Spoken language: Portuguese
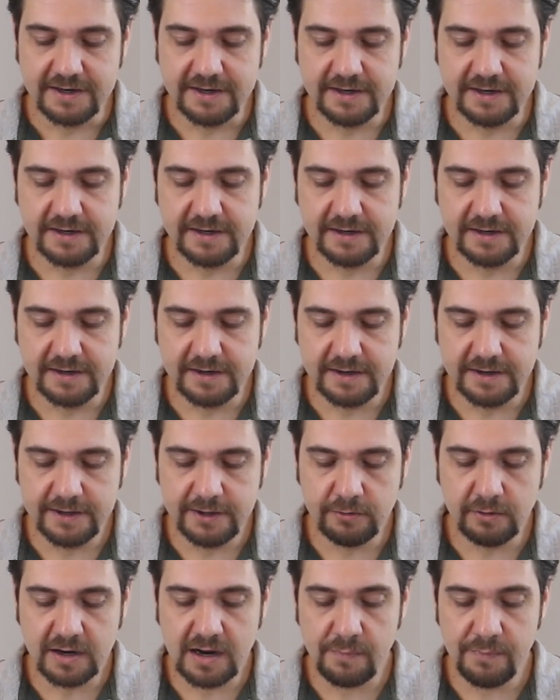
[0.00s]
Uh,
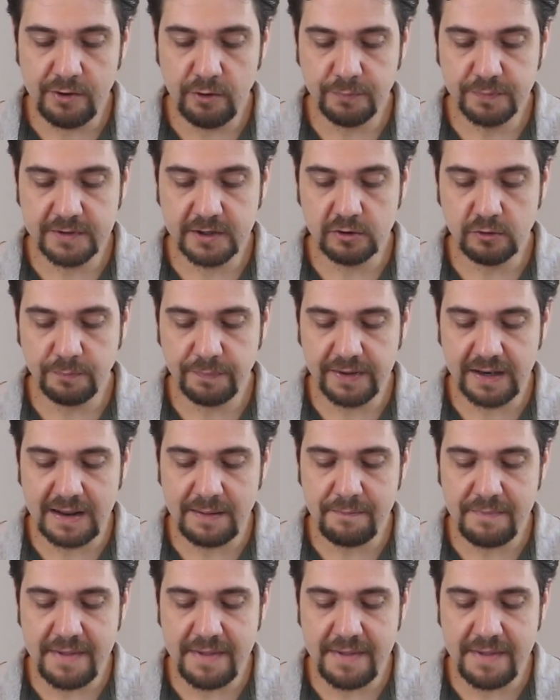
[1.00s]
eu acabei optando pela